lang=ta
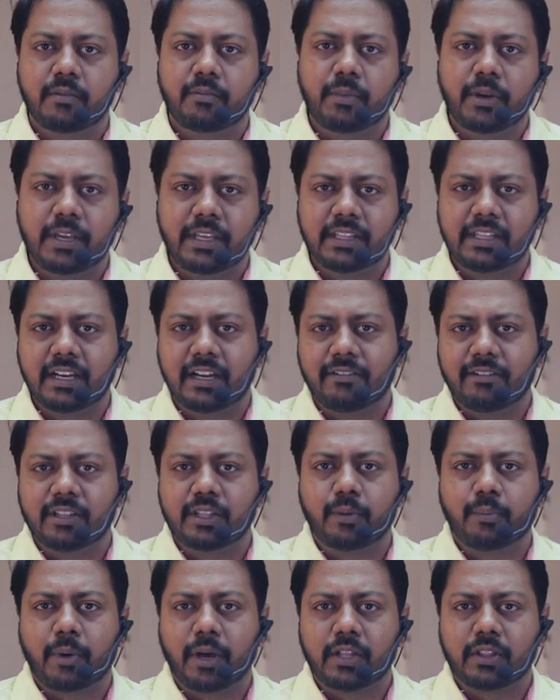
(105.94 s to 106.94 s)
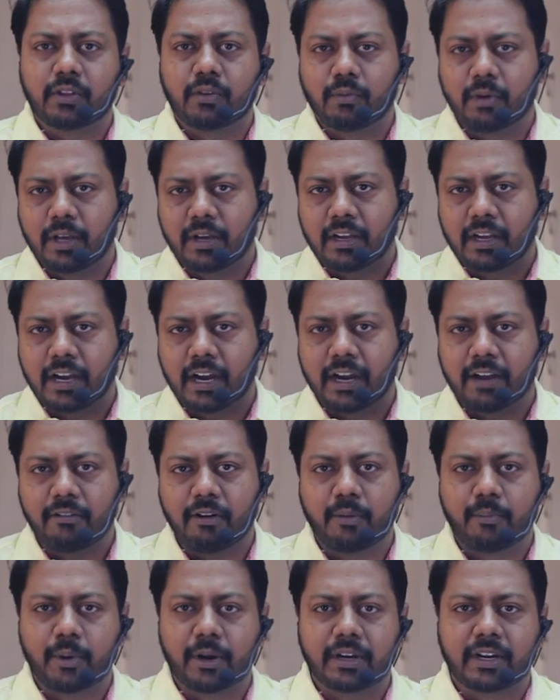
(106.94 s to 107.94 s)
இப்போ இதில் வந்து பார்த்தோம்னா
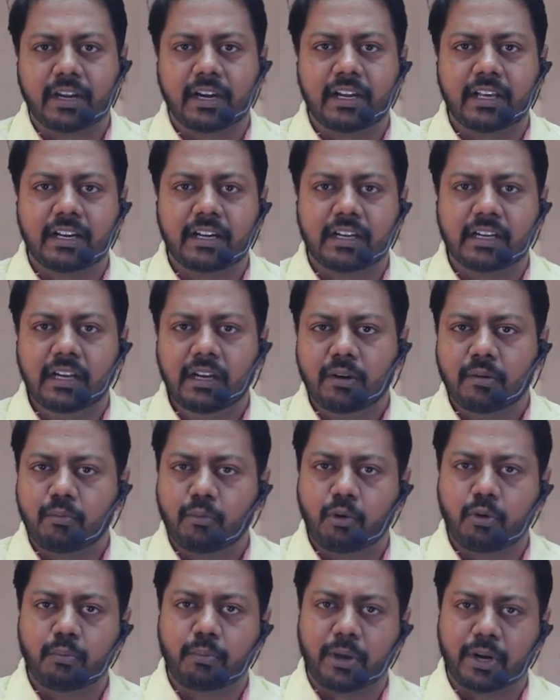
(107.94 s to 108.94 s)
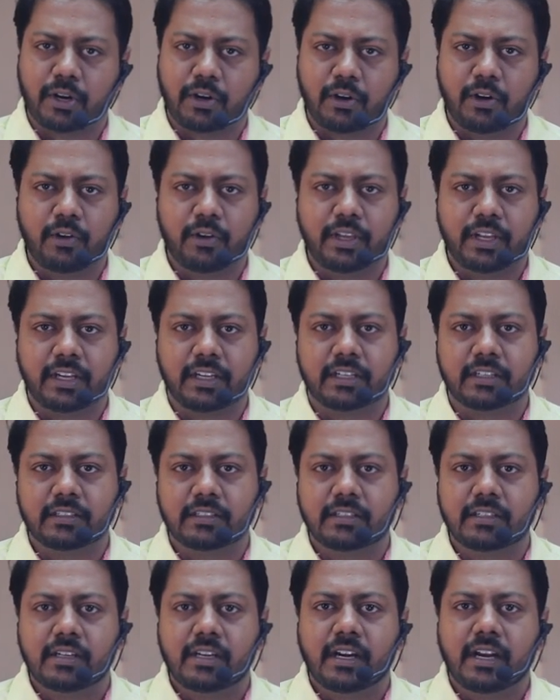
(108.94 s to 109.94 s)
கடவா பற்கள் இருக்குது உண்பற்களும் இருக்குது
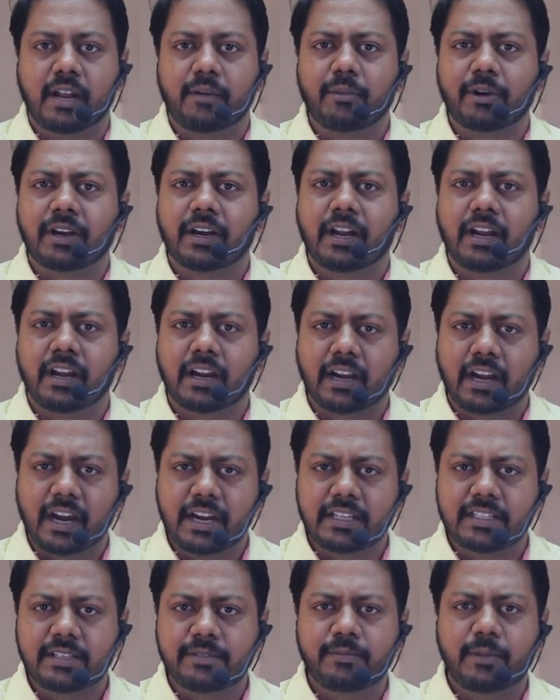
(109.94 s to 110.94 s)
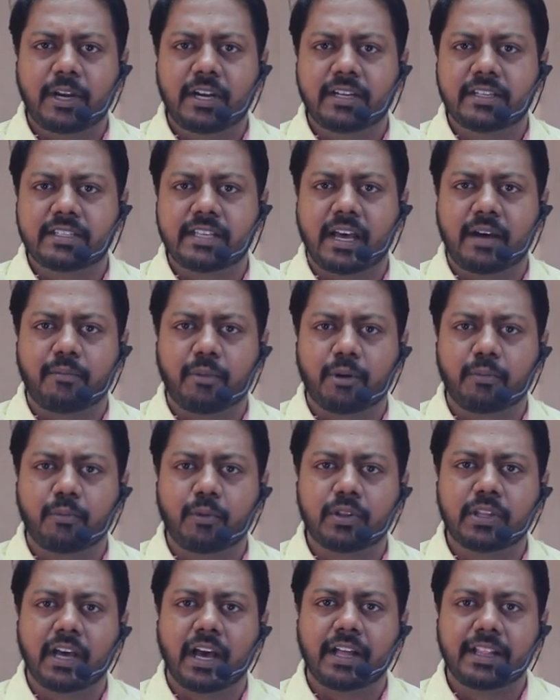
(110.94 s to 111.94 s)
நம்ம க கடித்து மென்று
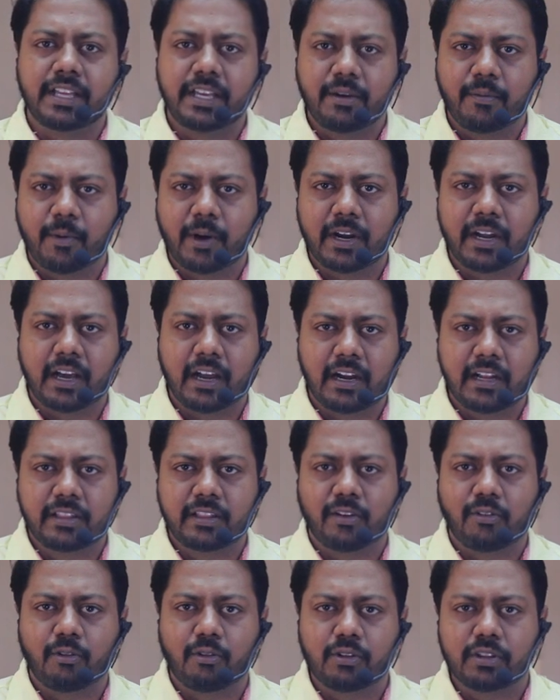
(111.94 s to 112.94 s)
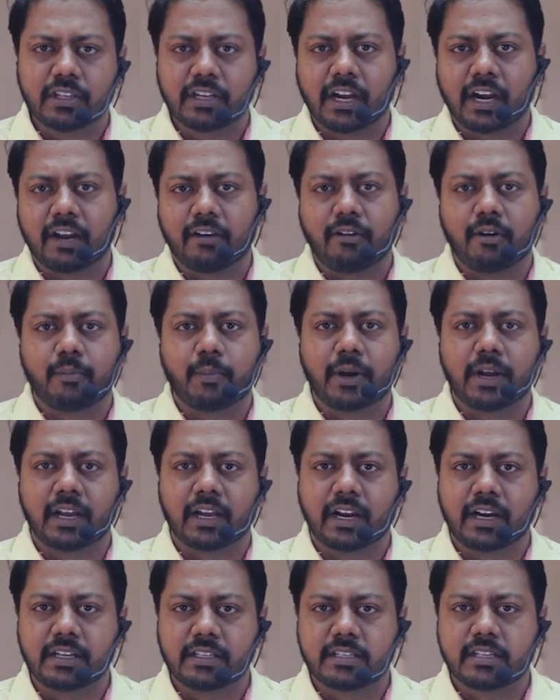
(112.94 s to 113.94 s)
சாப்பிடும்போது அதிகமான அழுத்தம் கொடுத்து கடவாப்பல்ல
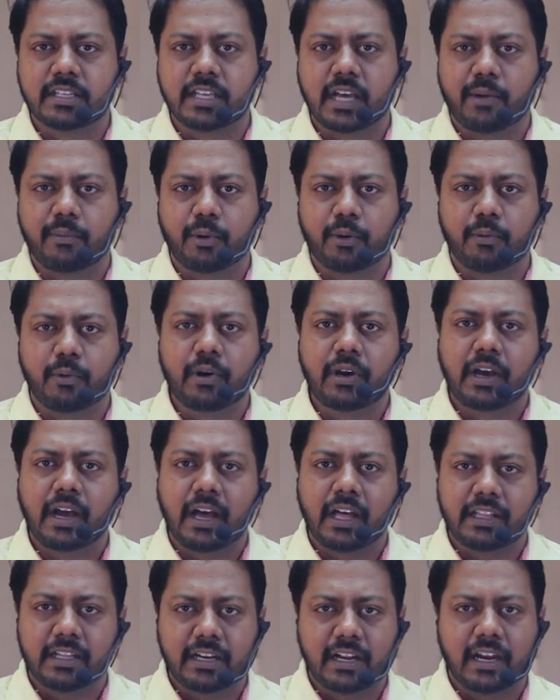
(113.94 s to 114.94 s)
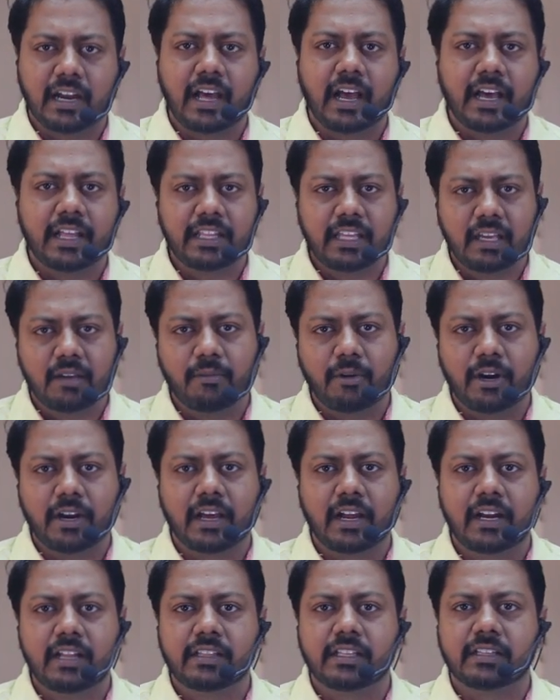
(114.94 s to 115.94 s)
கடித்து சாப்பிடுவோம் அதனால அதிகமான
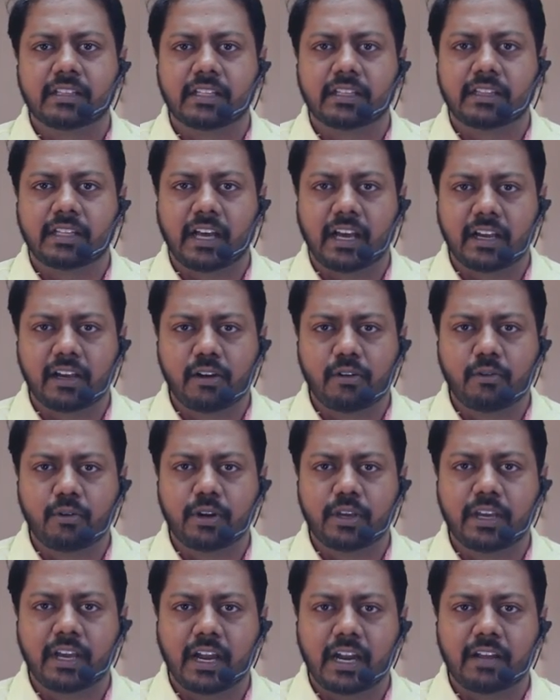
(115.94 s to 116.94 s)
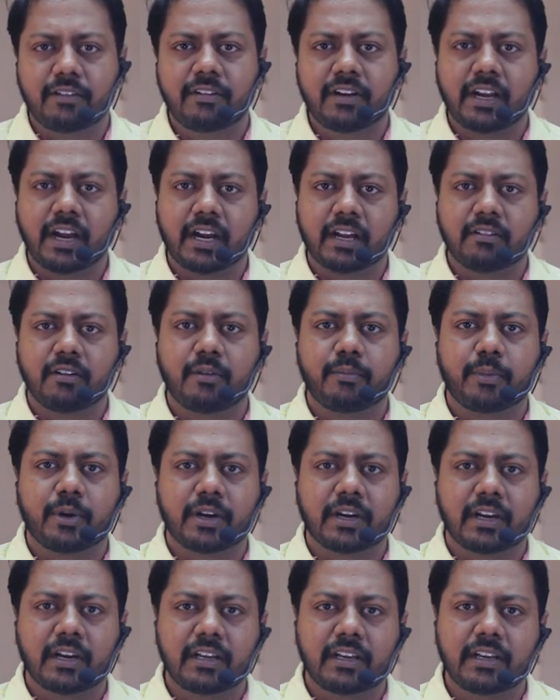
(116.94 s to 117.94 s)
அழுத்தத்தை தாங்கக்கூடிய அளவு கடவா
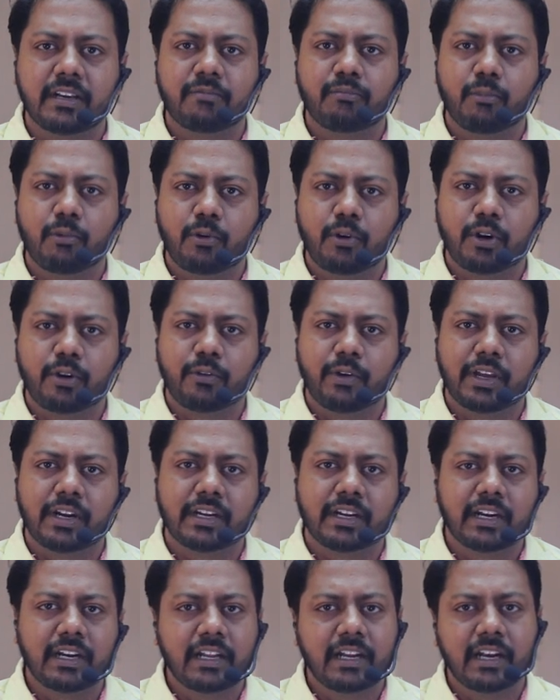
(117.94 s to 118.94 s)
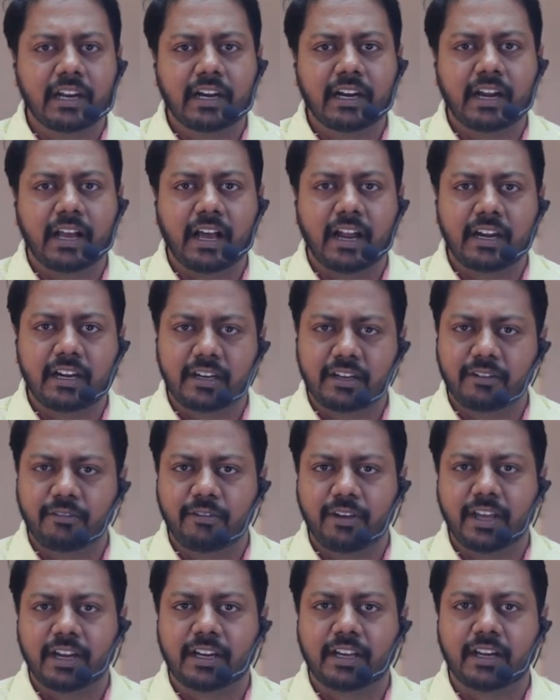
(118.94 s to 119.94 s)
பற்களுக்கு மூன்று வேர்கள் இல்லை நான்கு
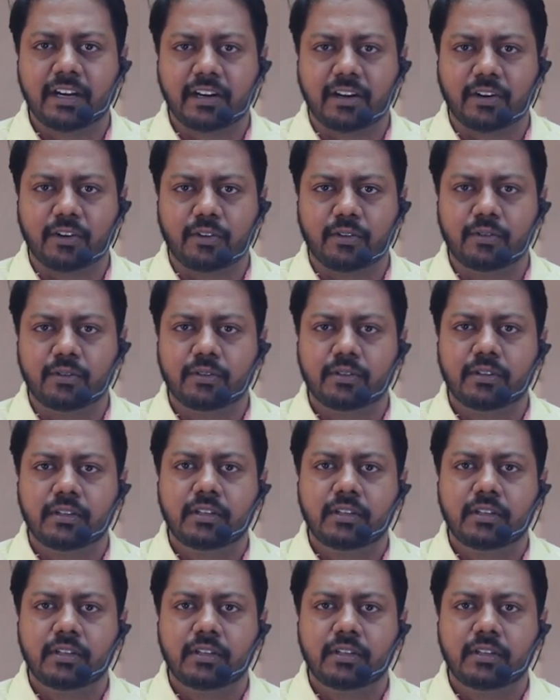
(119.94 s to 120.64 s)
வேர்கள் இருக்கும்